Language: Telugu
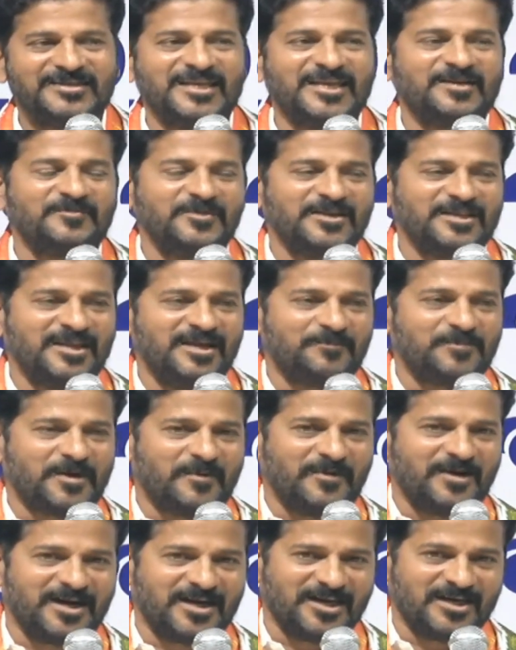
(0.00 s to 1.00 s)
దీని మీద
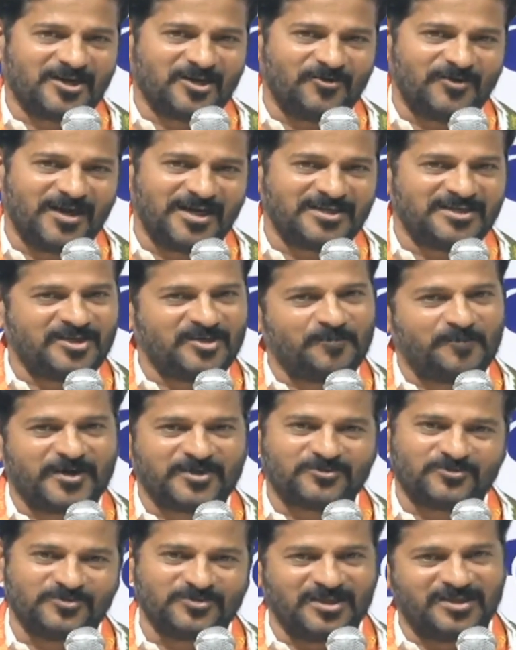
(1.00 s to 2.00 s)
ప్రభాకర్ రావు గారు నిన్ను
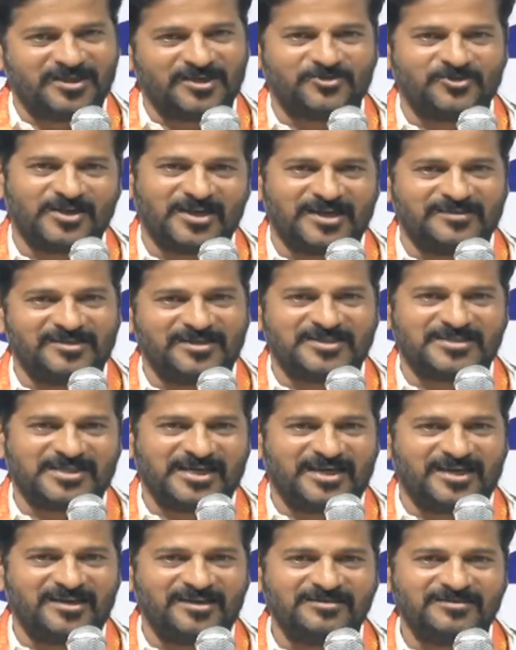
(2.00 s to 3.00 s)
పట్టుకున్నది ఏంటో నాకు
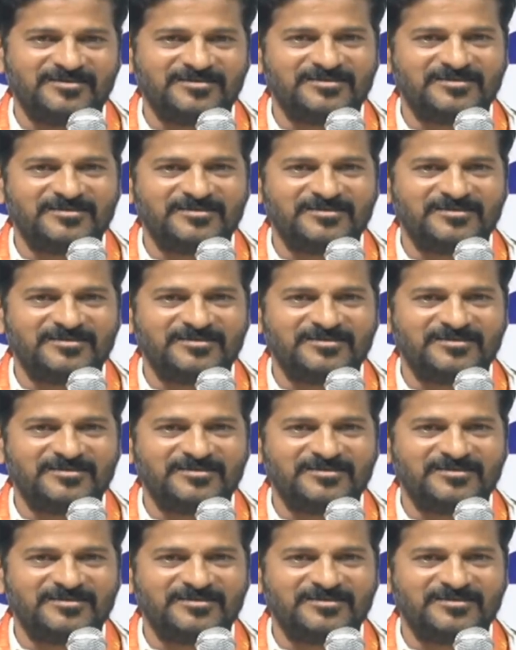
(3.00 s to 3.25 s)
తెలిసాయా